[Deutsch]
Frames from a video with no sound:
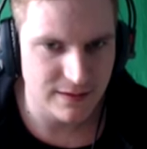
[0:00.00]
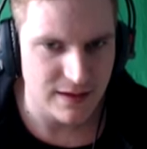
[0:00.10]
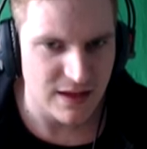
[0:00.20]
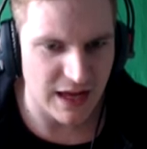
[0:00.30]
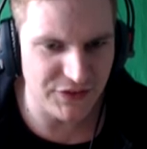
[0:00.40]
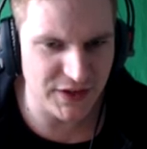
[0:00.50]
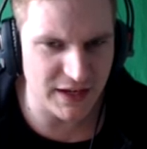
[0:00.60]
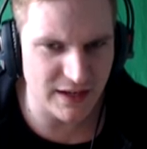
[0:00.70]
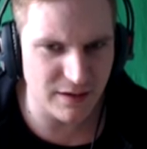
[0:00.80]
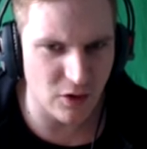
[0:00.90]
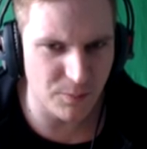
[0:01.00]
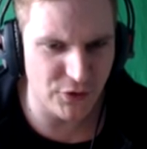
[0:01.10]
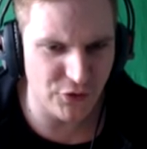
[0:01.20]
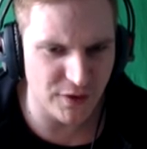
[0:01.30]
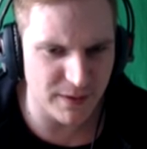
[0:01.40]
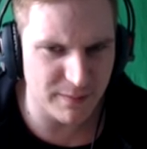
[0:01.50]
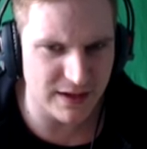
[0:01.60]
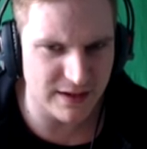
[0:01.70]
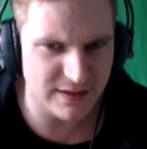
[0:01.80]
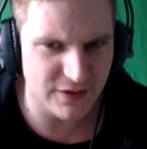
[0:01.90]
Hat sich eigentlich optisch an meinem
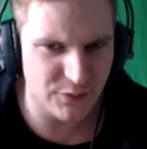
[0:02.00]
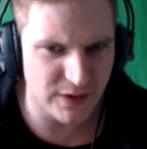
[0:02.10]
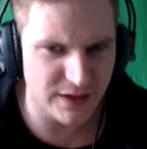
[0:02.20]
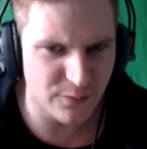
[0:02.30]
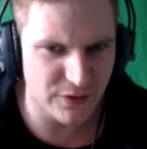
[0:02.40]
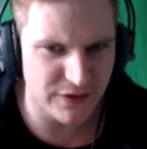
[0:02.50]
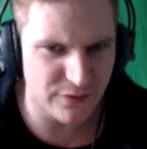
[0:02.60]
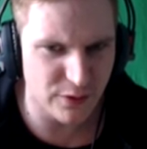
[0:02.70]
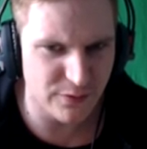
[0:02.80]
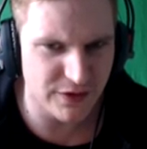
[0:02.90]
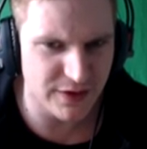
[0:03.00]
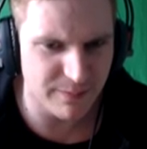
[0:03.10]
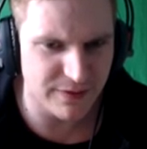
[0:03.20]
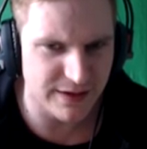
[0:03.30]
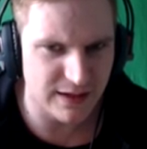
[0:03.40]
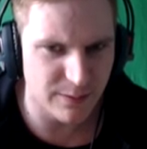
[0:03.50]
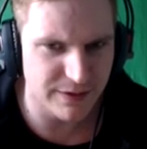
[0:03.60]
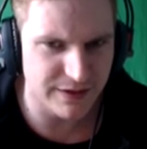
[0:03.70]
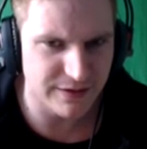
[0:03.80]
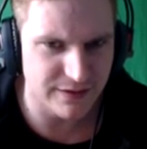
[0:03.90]
Charakter was verändert, wo ich sie evolviert habe? Nee, glaube
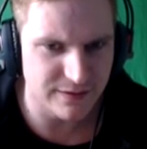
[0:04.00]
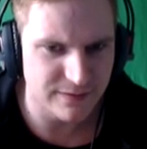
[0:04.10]
nicht, ne?